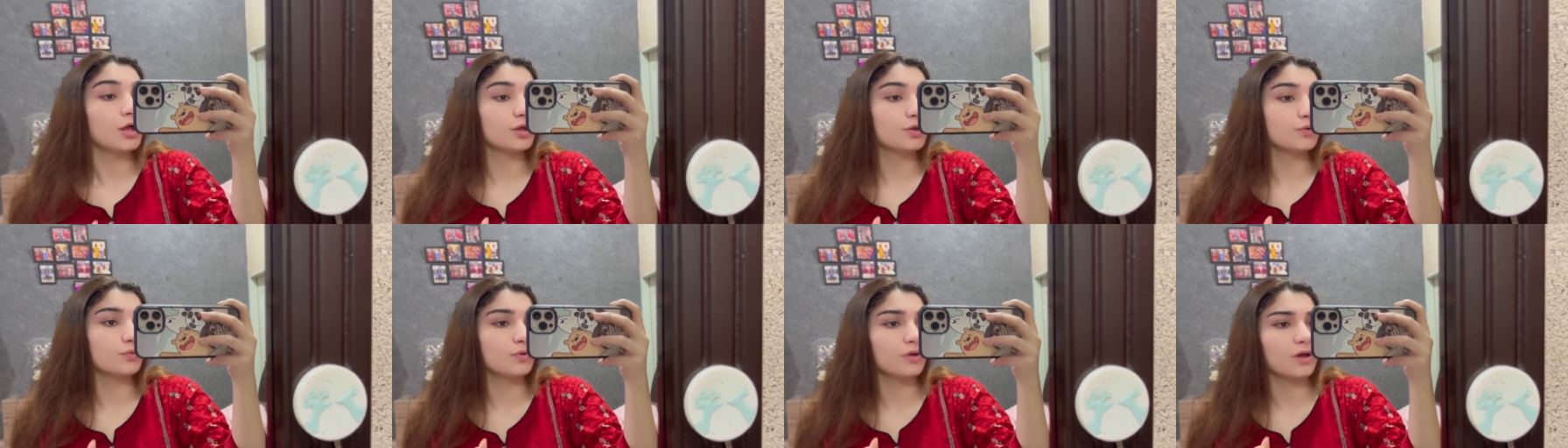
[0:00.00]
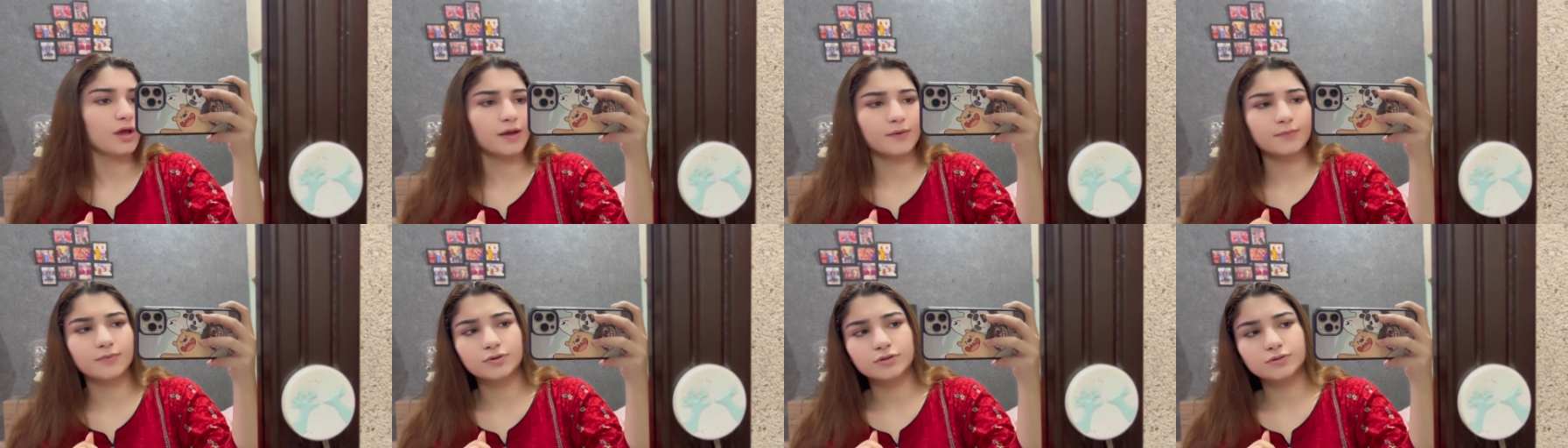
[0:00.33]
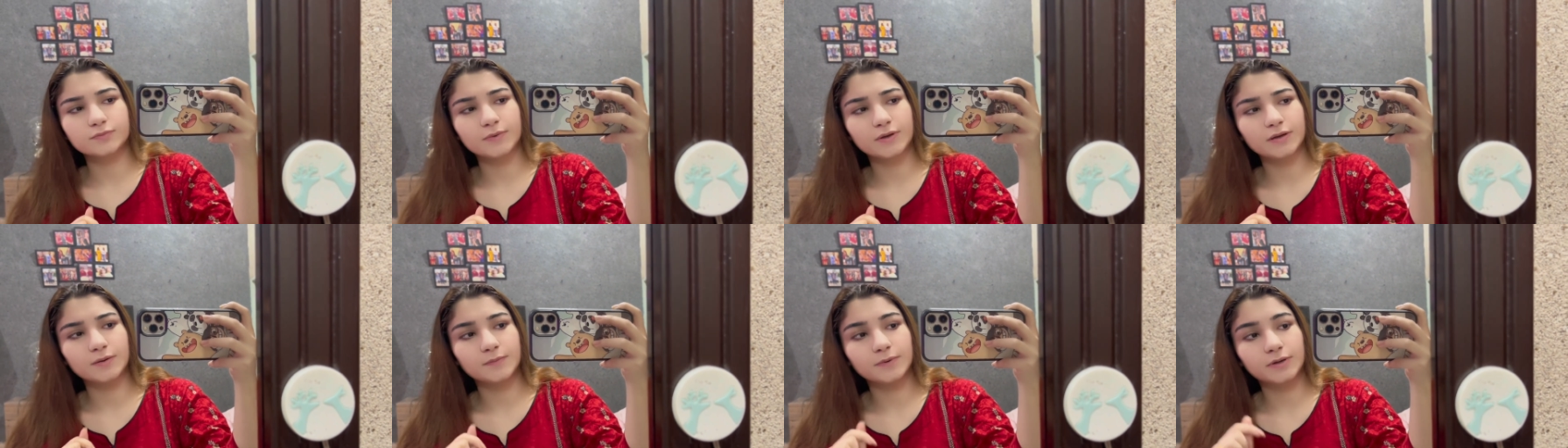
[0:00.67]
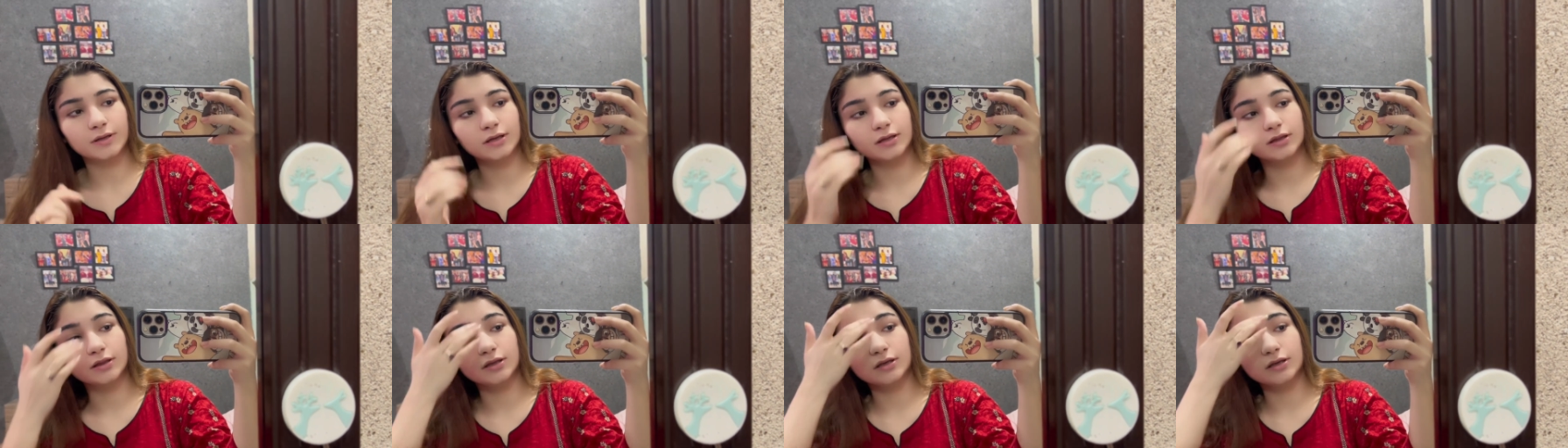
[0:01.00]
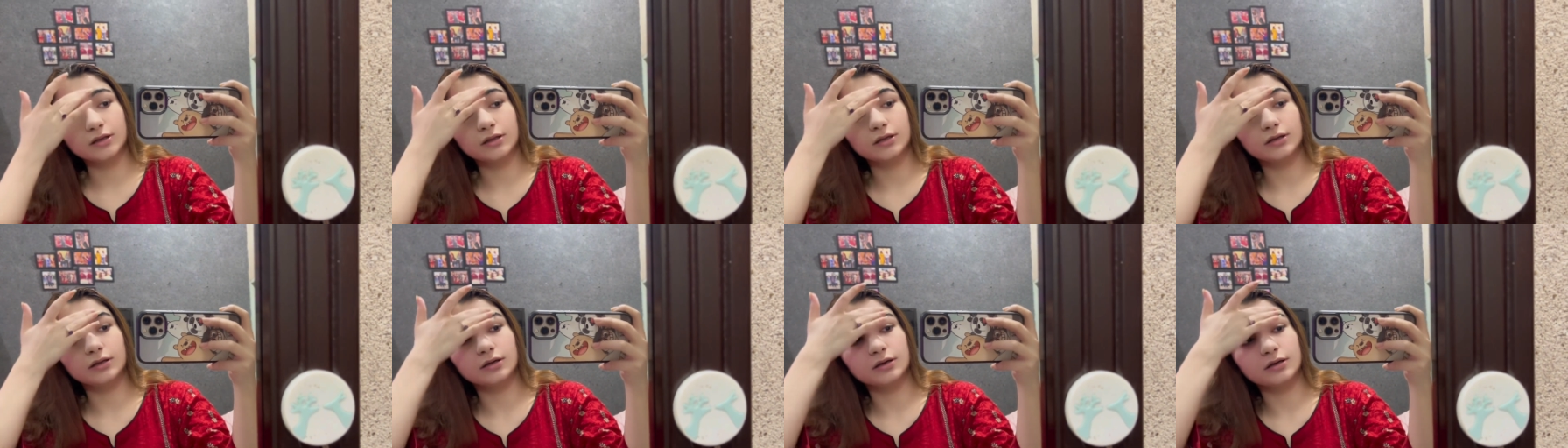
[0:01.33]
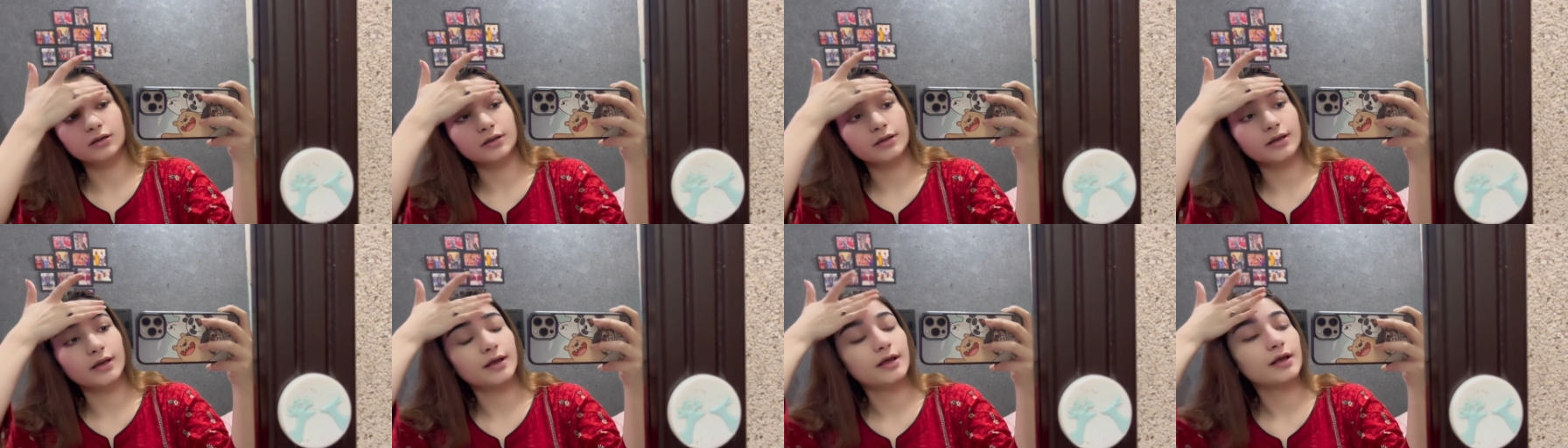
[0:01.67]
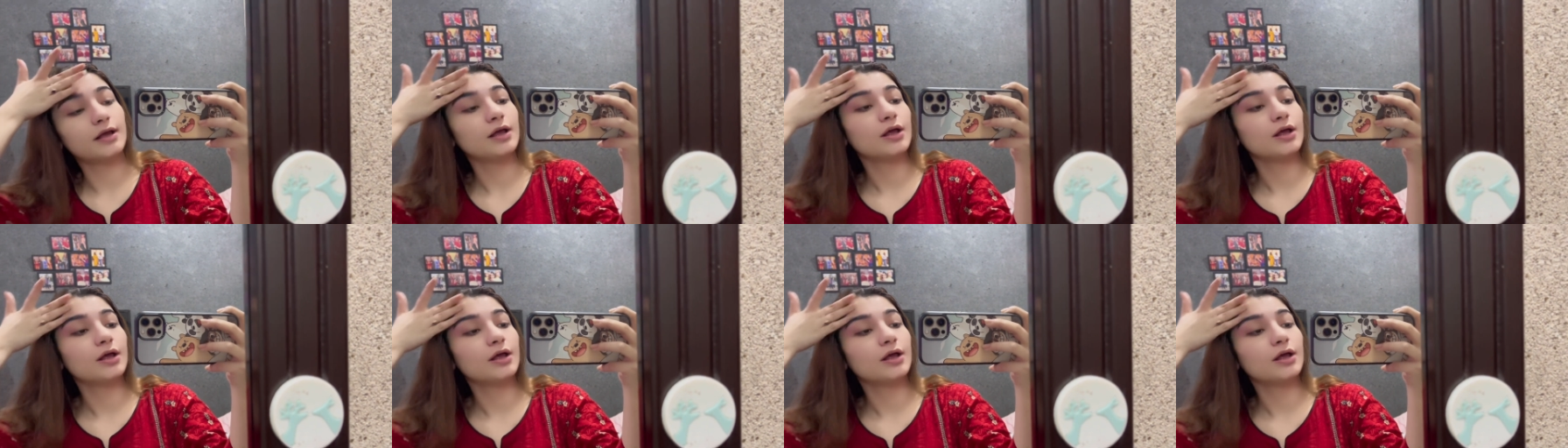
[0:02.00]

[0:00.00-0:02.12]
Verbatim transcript: क्योंकि आईब्रोज मेरी बड़ी गंदी गंदी लग रही है